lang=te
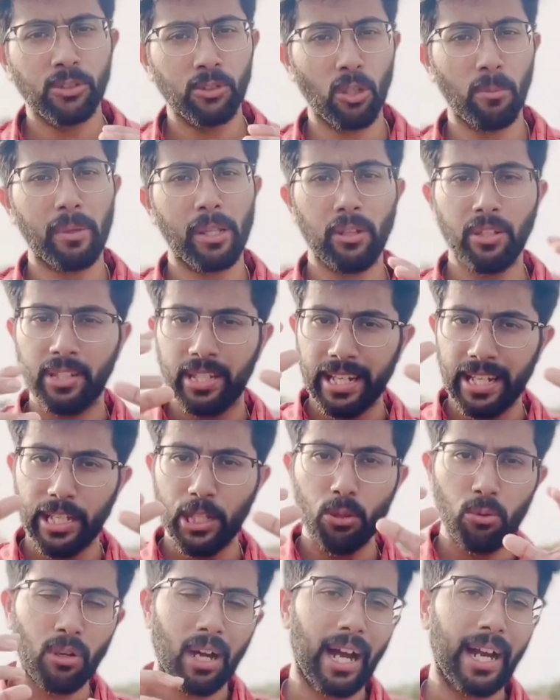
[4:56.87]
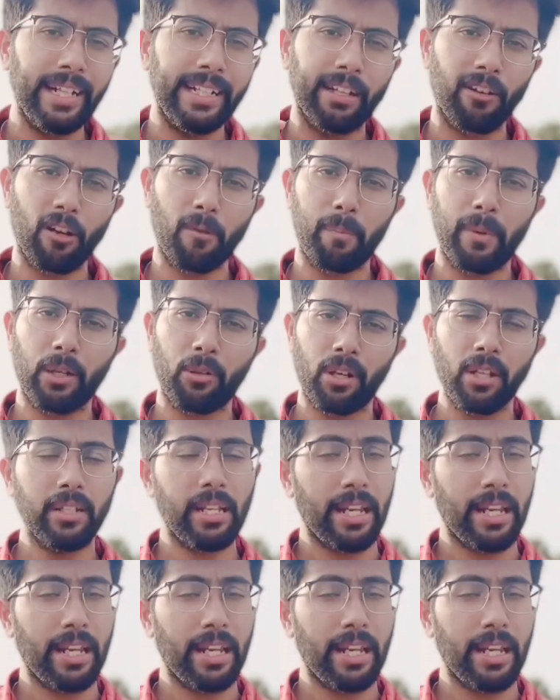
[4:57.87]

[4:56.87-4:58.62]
సో మీరు జీయూఐ డెవలప్మెంట్ కూడా